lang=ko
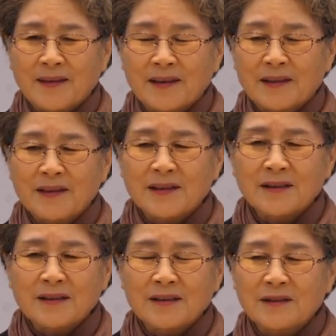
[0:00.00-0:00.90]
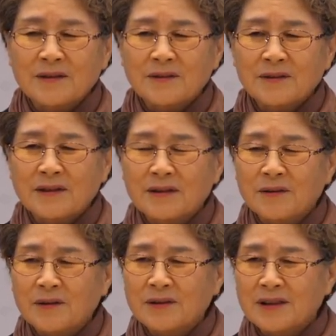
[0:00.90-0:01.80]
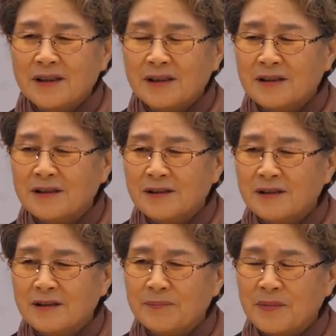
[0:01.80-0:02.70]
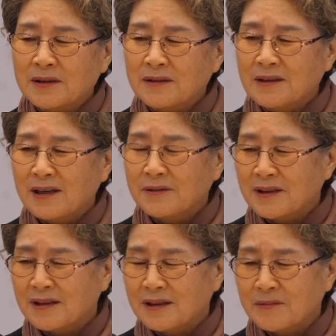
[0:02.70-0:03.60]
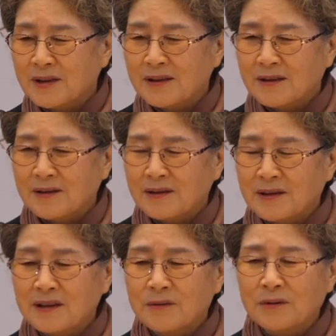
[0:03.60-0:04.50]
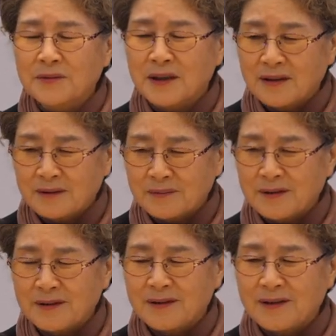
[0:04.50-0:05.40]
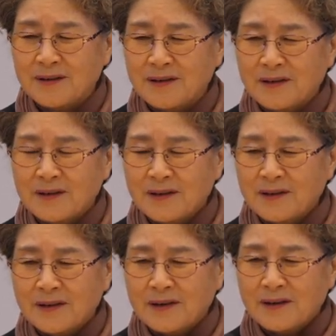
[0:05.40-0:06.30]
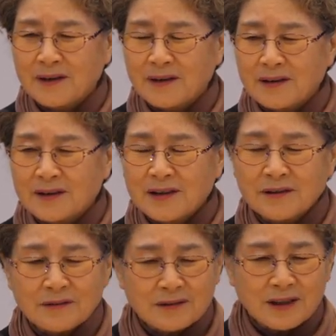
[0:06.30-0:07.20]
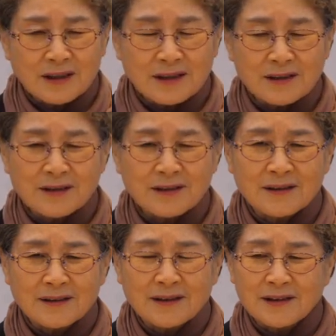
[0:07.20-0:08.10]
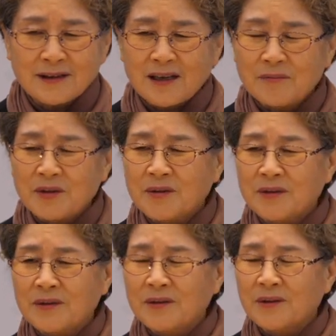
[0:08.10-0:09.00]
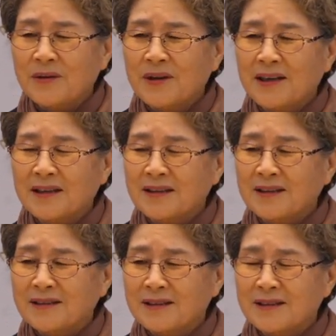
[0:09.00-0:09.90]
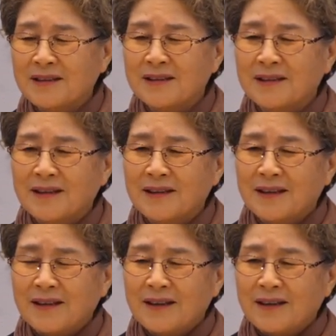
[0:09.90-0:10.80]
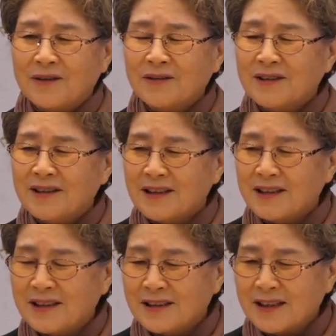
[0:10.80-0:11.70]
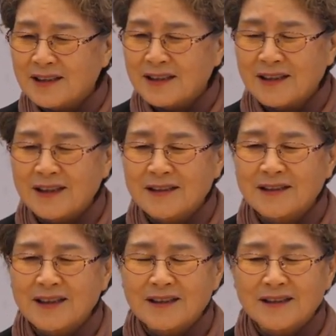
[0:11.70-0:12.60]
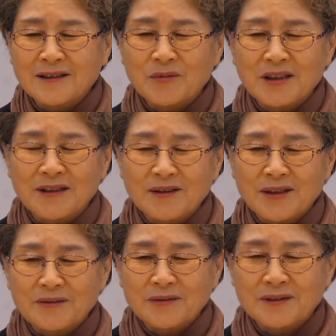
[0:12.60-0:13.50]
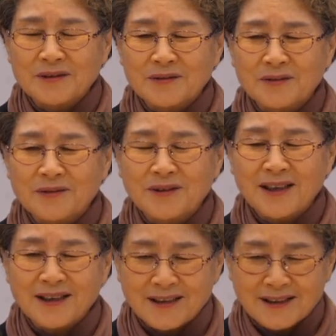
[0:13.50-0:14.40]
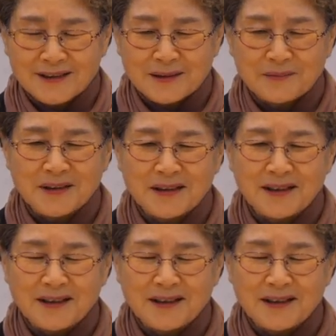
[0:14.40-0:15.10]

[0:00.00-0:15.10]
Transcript: 기적적으로 저 혼자 거기서 빠져나온 사람이에요. 일곱 살 때부터. 친구 따라서 재미로 교회 갔던 것이 오늘날 이 자리에까지 하나님이 인도해 주실 줄 누가 알았겠습니까?